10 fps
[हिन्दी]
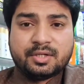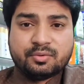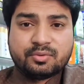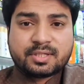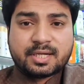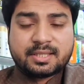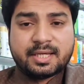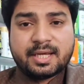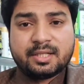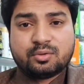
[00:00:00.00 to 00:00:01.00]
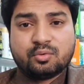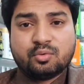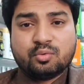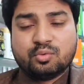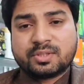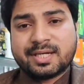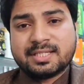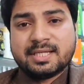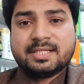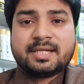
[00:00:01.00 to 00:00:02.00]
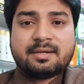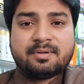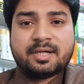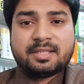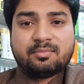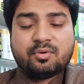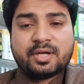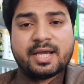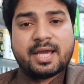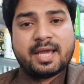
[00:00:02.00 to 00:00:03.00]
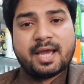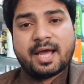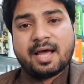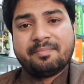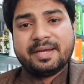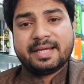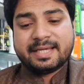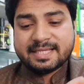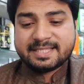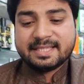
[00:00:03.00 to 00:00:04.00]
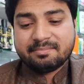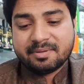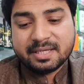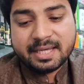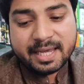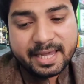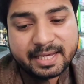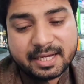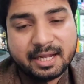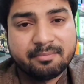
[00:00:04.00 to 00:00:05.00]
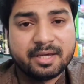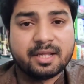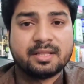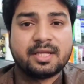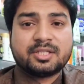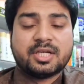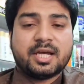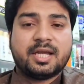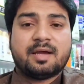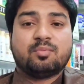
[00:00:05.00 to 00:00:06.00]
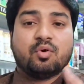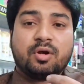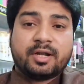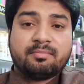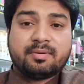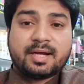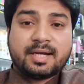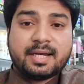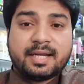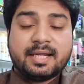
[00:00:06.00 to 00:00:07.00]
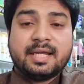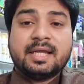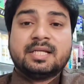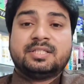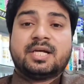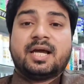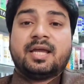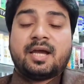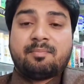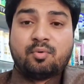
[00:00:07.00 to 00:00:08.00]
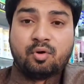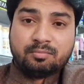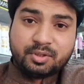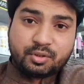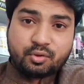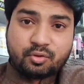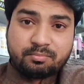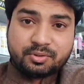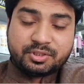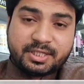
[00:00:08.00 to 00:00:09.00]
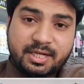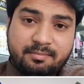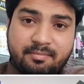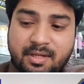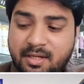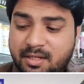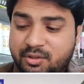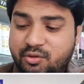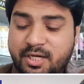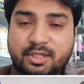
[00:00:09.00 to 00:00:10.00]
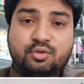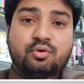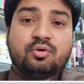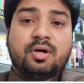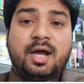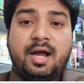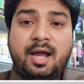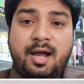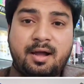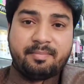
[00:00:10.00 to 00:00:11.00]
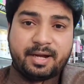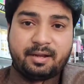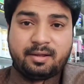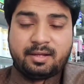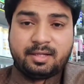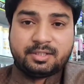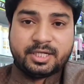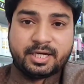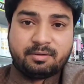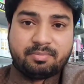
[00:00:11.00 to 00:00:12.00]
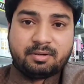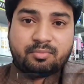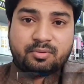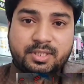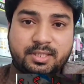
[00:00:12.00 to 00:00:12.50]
यूज़ करते हैं तो उसका झंझट अब ख़त्म हो गया है आपने किसी भी एक क्रीम के अंदर चाहे आप गोल्डन पर ले लें चाहे आप होमियो क्योर ब्यूटी क्रीम जो है जो हमारे चैनल पर बहुत